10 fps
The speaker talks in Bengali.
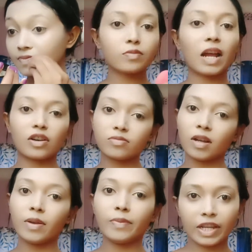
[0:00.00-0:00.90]

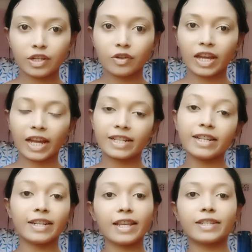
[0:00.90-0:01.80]
দারুণভাবে ব্লেন্ড হয়ে
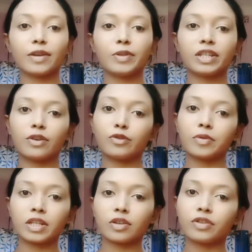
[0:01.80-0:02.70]
গেছে নেক্সট আমি যেটা
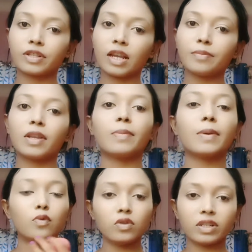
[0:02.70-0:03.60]
করবো সেটা হচ্ছে আমি
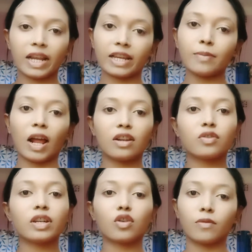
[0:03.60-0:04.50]
আমার মুখটাকে ভালো
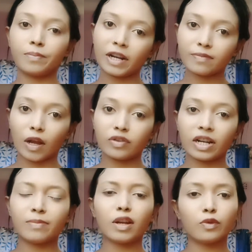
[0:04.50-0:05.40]
করে কম্প্যাক্ট
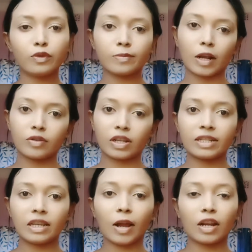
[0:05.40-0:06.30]
পাউডার বা লুজ পাউডার
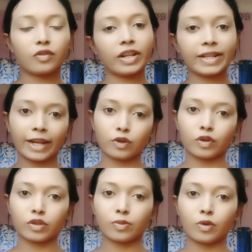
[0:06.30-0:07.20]
দিয়ে ভালো করে সেট
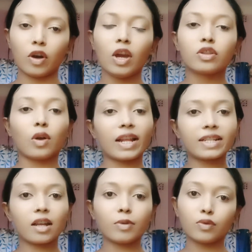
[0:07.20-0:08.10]
করে নেবো তো
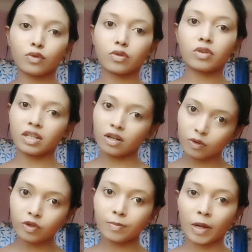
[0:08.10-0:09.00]
আজকে আমি ইউজ করছি
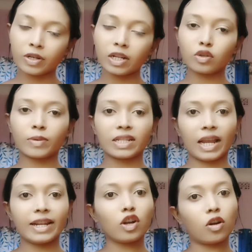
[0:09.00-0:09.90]
লুজ পাউডার তোমরা
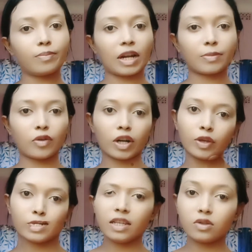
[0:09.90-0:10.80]
চাইলে কম্প্যাক্ট
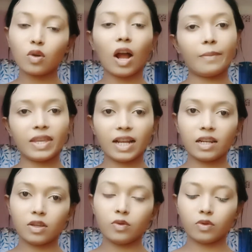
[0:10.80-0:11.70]
পাউডারও ইউজ করো তো আমি
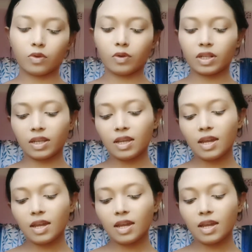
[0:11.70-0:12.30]
এখানে ইউজ করছি